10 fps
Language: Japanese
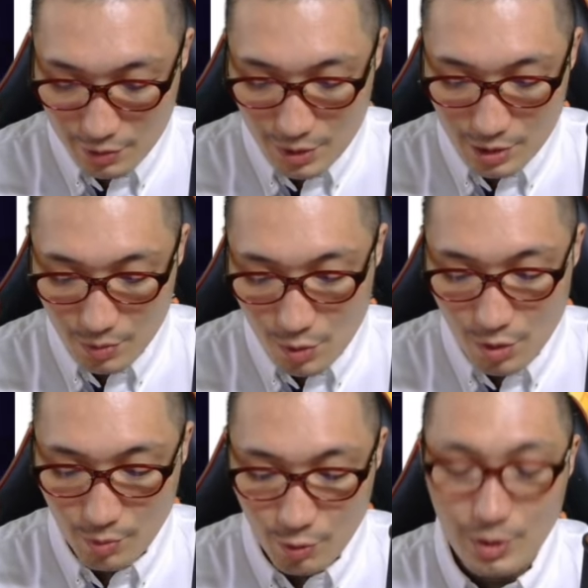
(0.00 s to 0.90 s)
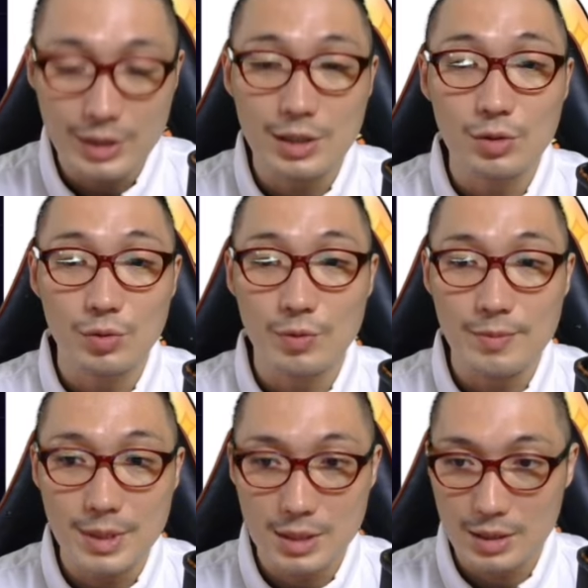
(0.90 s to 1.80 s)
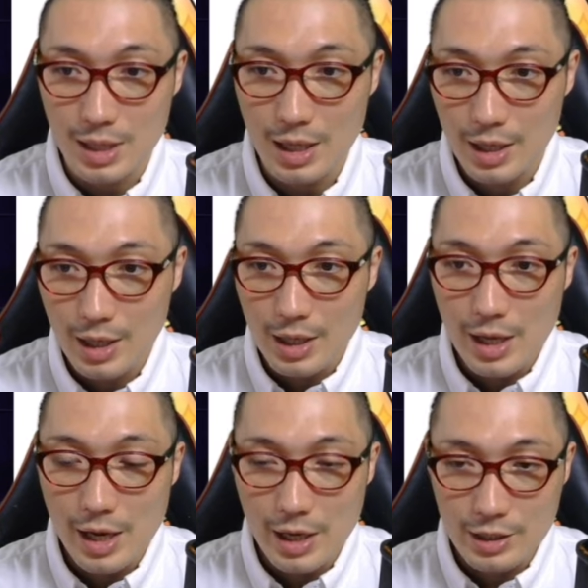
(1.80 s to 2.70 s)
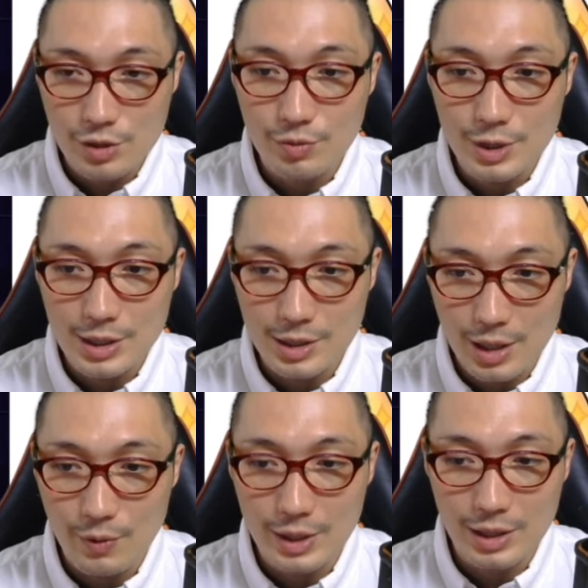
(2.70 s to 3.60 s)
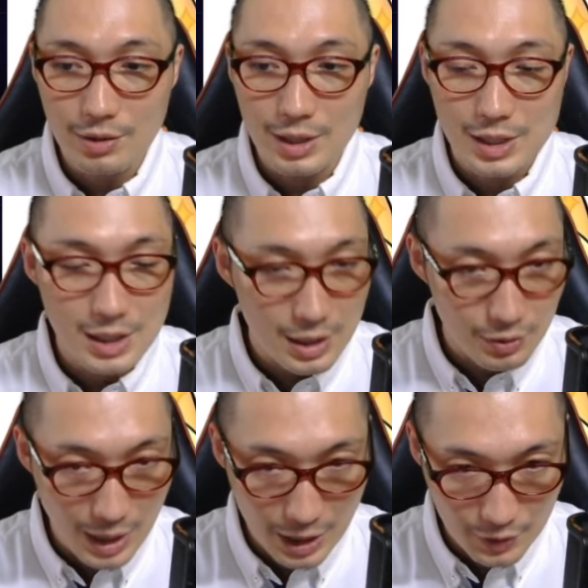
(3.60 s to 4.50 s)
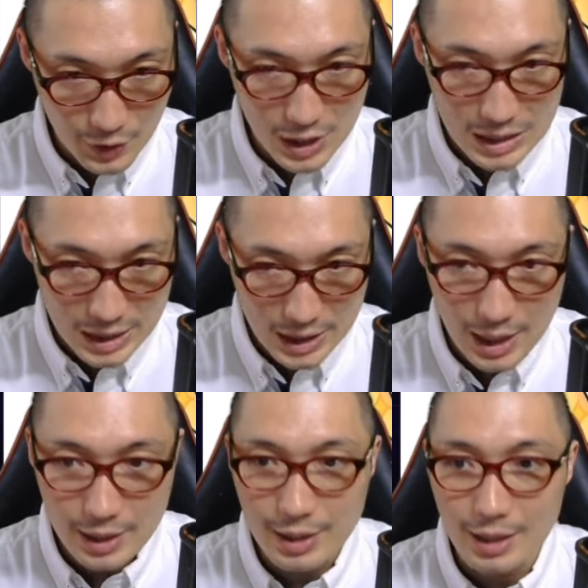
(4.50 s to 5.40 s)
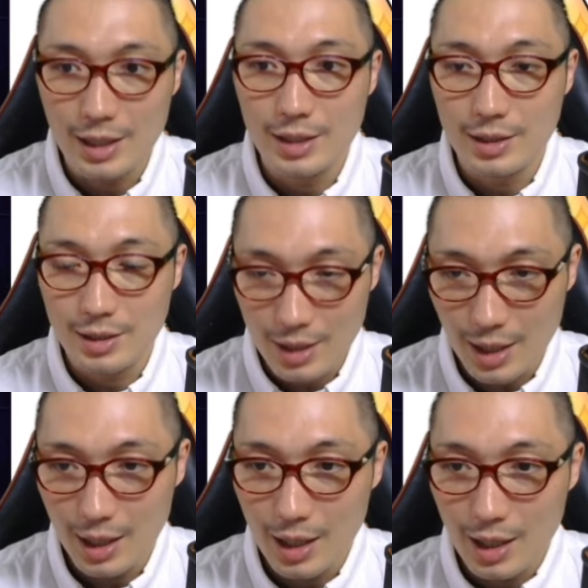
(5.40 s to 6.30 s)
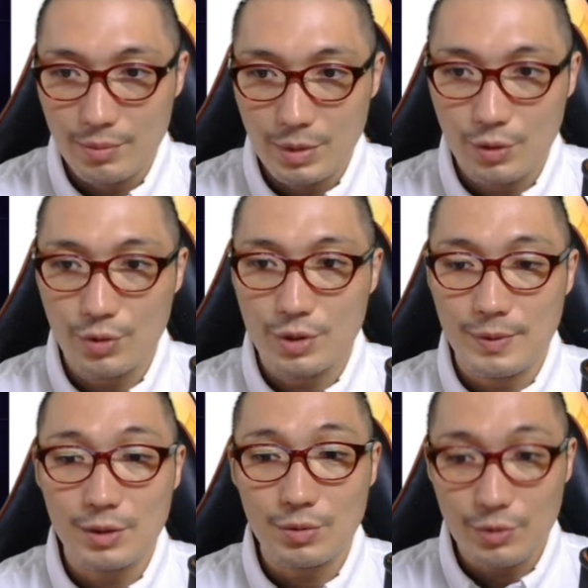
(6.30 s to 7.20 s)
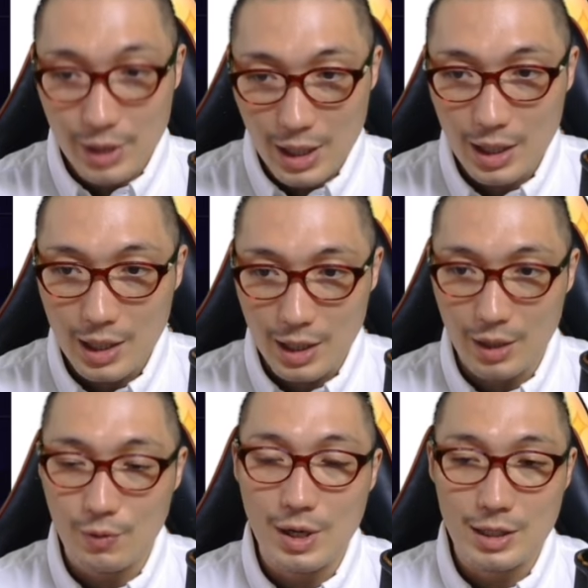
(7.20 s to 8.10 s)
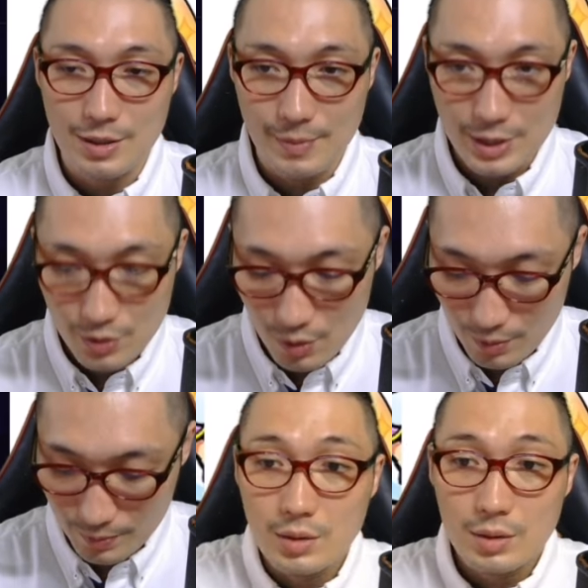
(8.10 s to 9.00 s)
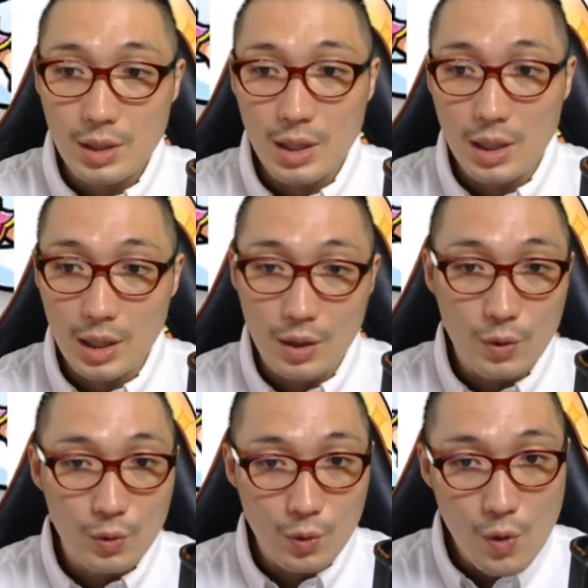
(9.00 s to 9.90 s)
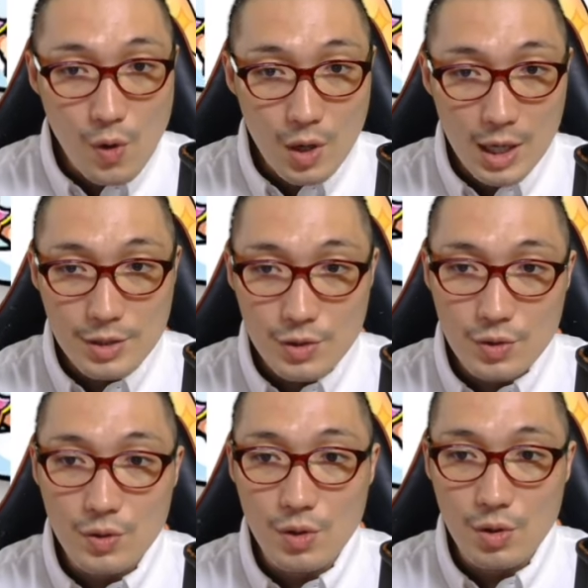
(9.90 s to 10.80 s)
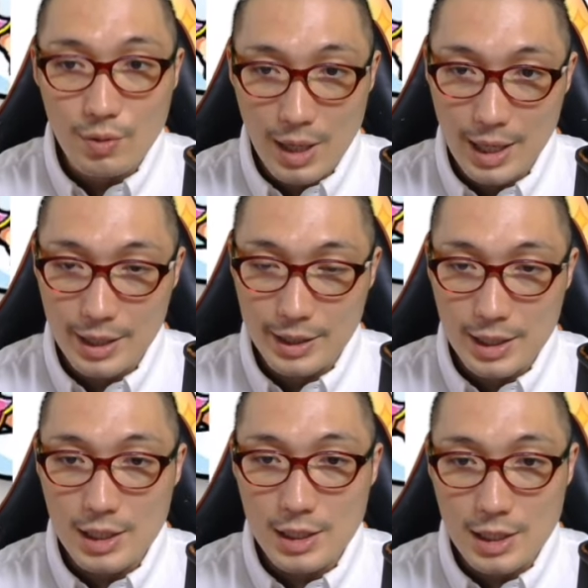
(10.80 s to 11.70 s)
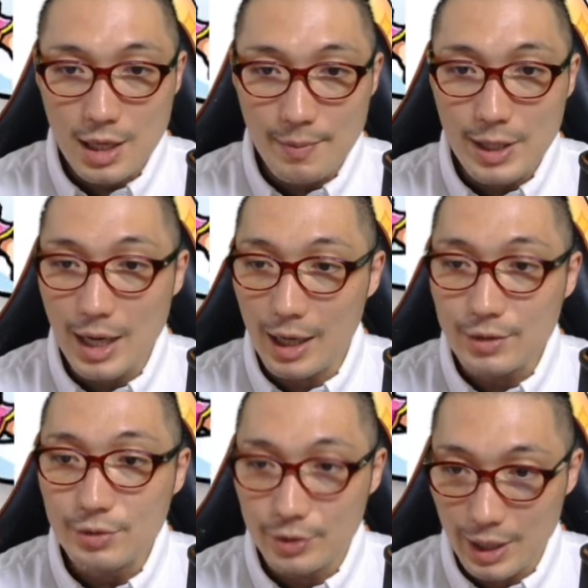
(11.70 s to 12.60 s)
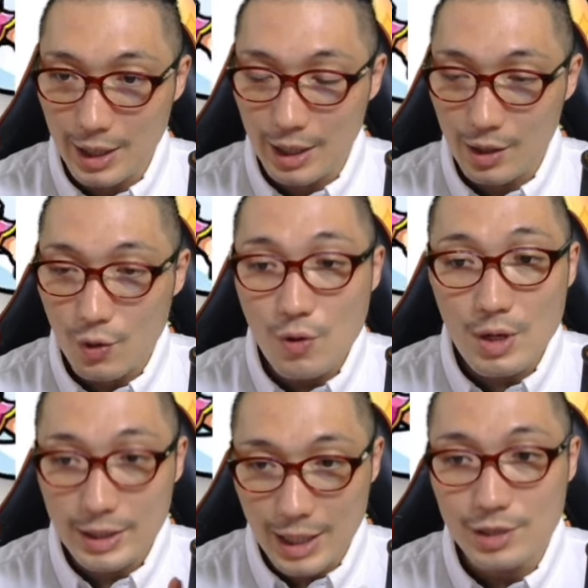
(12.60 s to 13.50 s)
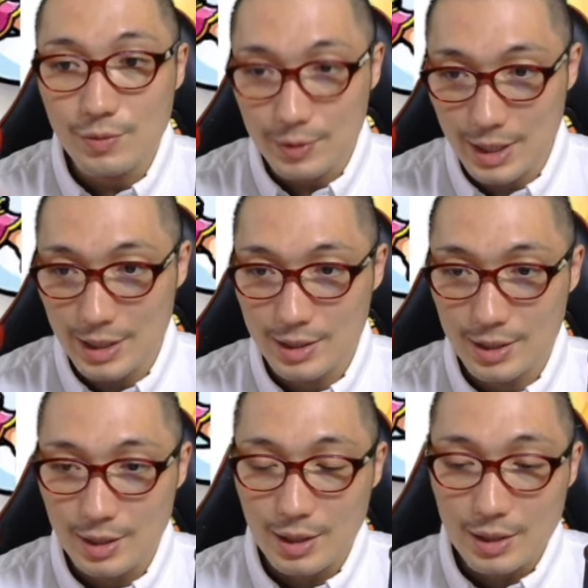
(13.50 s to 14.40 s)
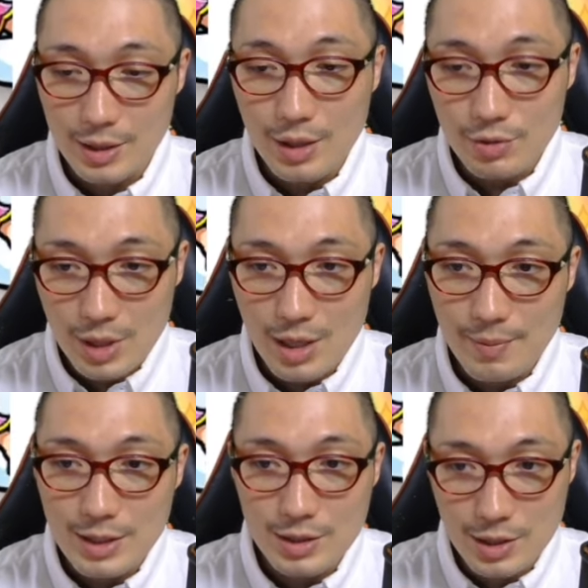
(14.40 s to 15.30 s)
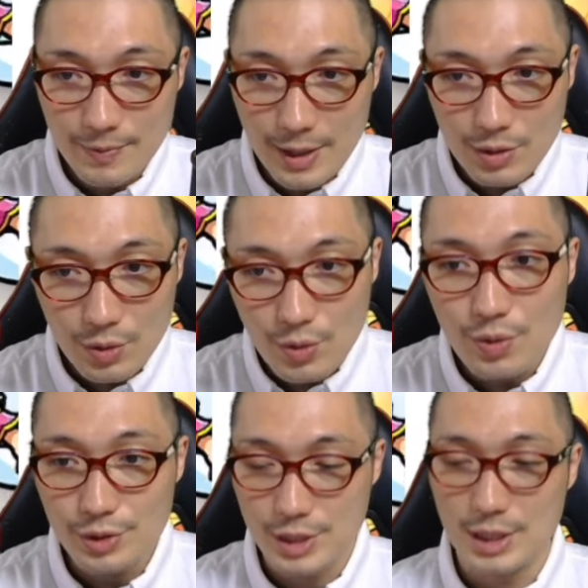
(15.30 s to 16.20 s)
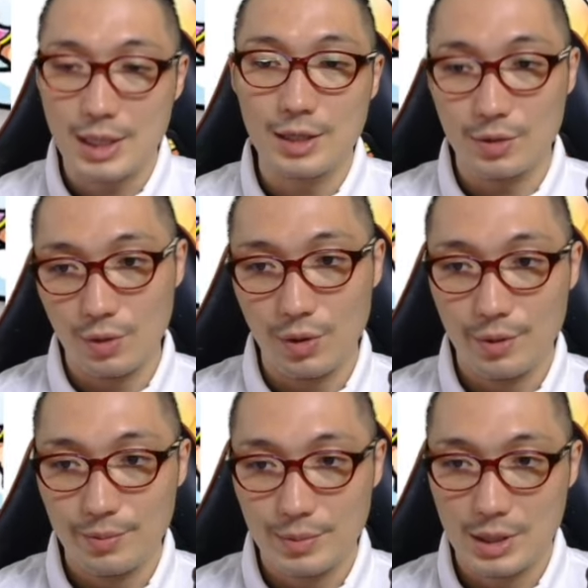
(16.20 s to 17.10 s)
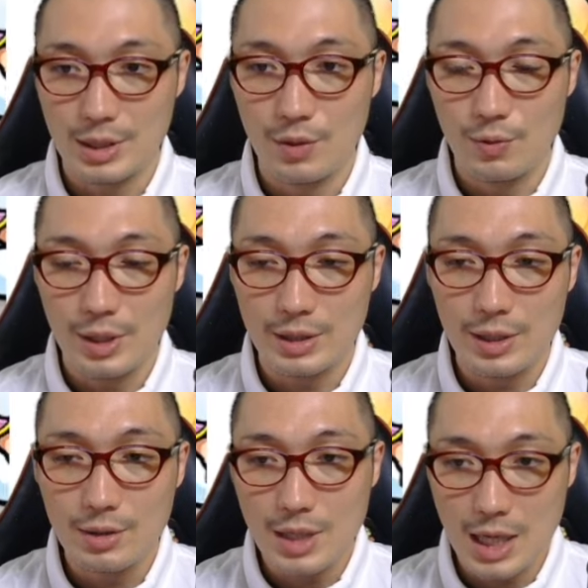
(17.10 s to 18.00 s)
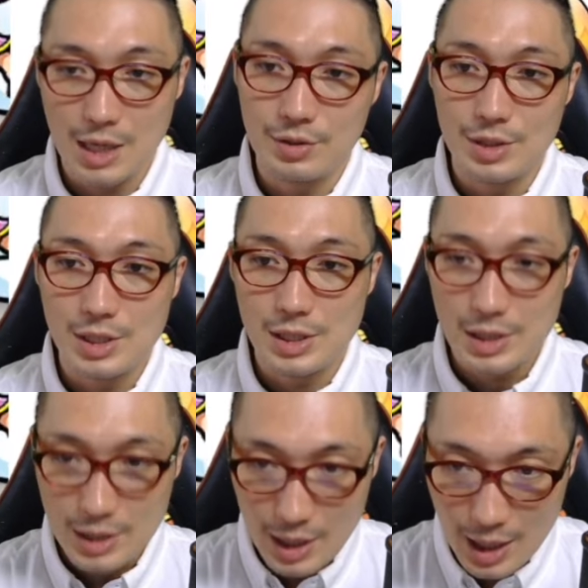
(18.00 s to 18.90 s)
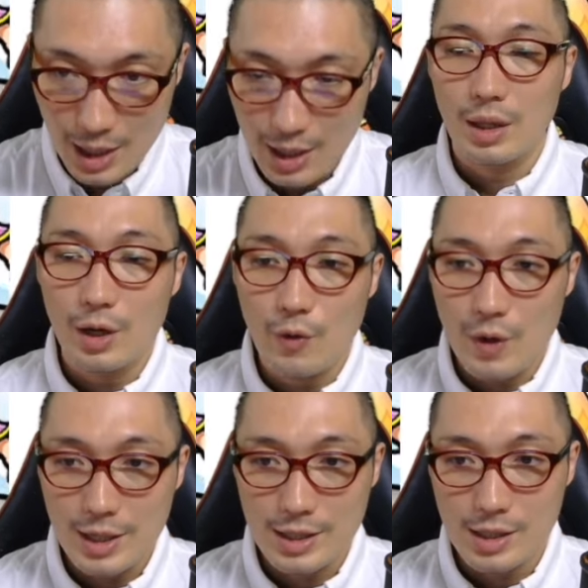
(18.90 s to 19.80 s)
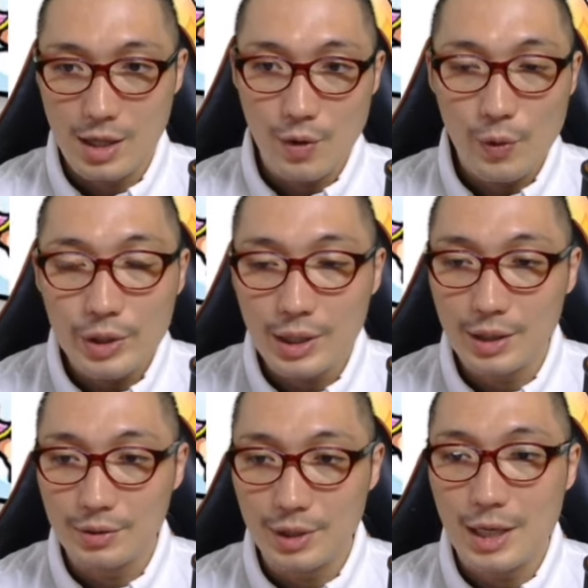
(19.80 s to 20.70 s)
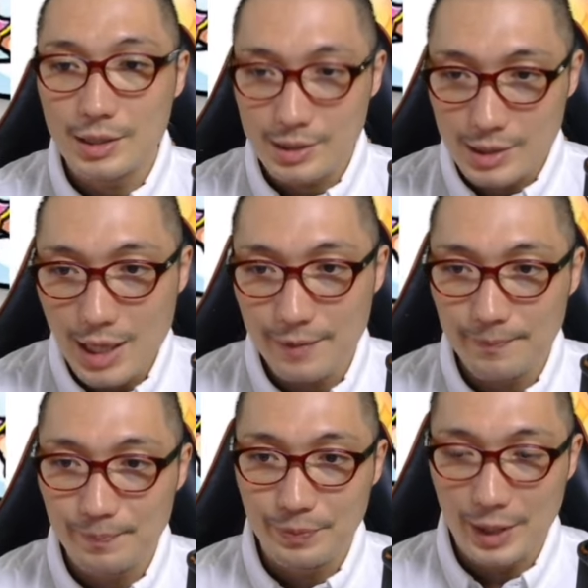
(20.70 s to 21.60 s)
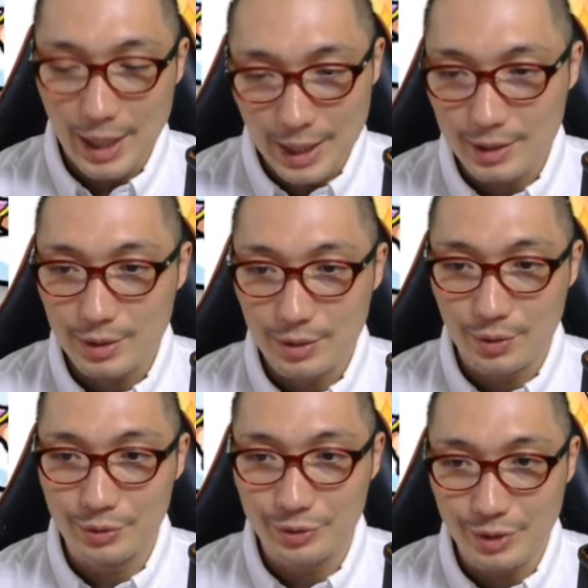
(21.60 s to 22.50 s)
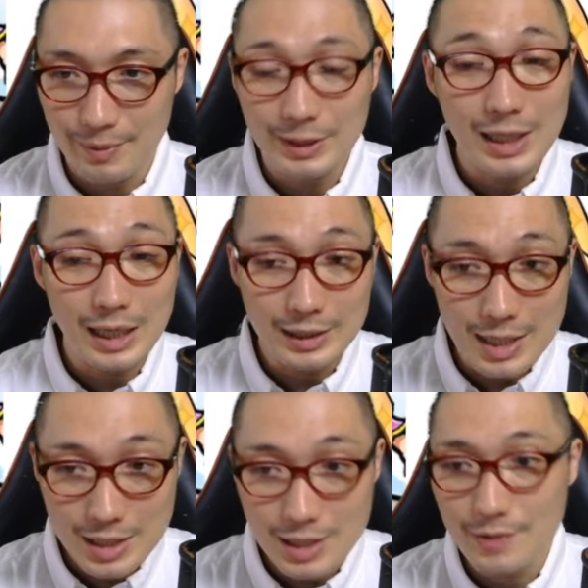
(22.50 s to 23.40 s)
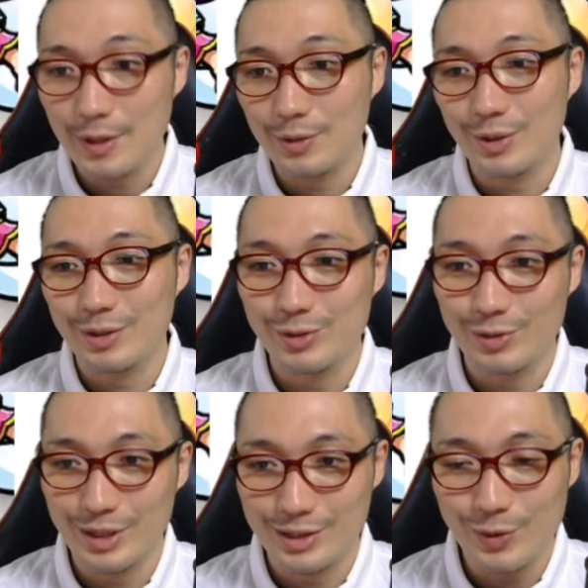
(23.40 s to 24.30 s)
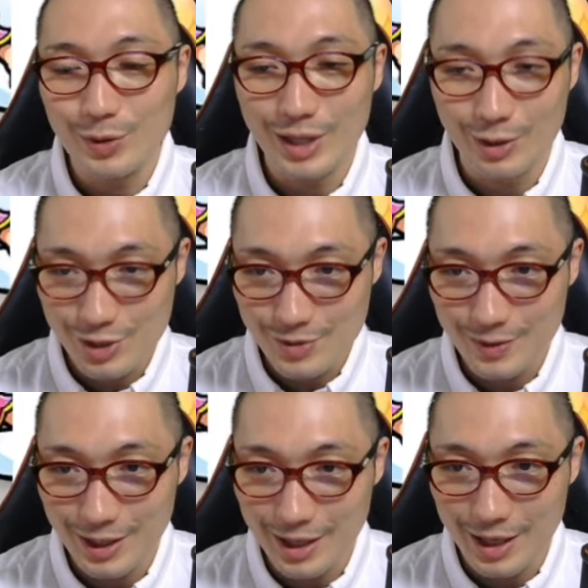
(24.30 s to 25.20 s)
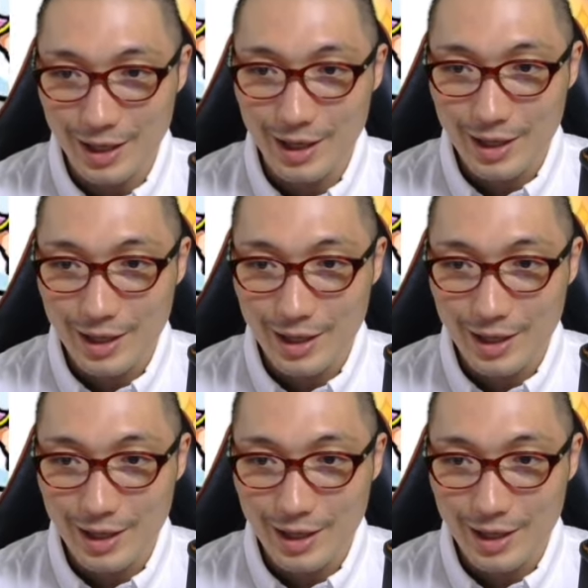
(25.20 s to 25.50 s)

クエストももう終わってると思いますが、えー、一応皆さんね、終わっているかしっかりと確認していただいて、まあ、このイベントをね、えー、終わらせましょう。で、えー、この交換所の方は日にちがまだあるので、ここは大丈夫です。なので、まずイベントの方しっかりと皆さん終わっているか確認して、えー、終わらせておいてください。はい。ということで、また新しいイベントが来るのがすごい楽しみだね。